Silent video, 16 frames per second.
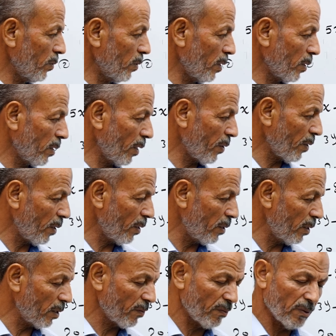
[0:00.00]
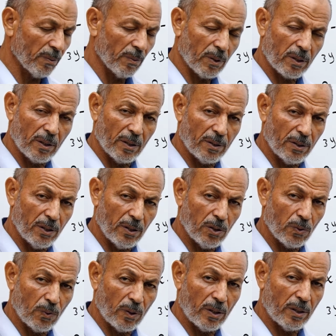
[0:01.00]
هناك ثلاث حالات في مكان
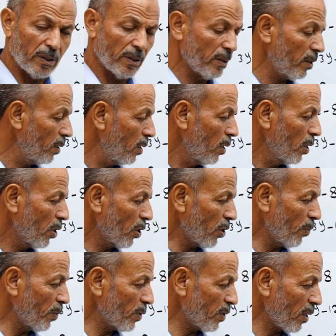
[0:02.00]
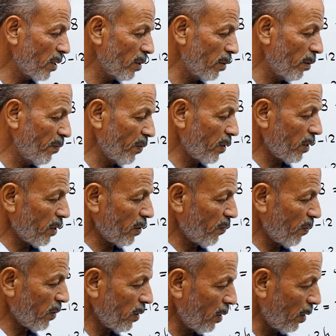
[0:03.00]
واحد ثم استخدمنا فكرة
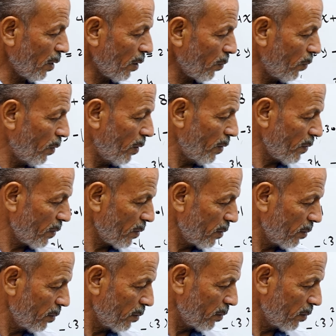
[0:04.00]
فتح الأقواس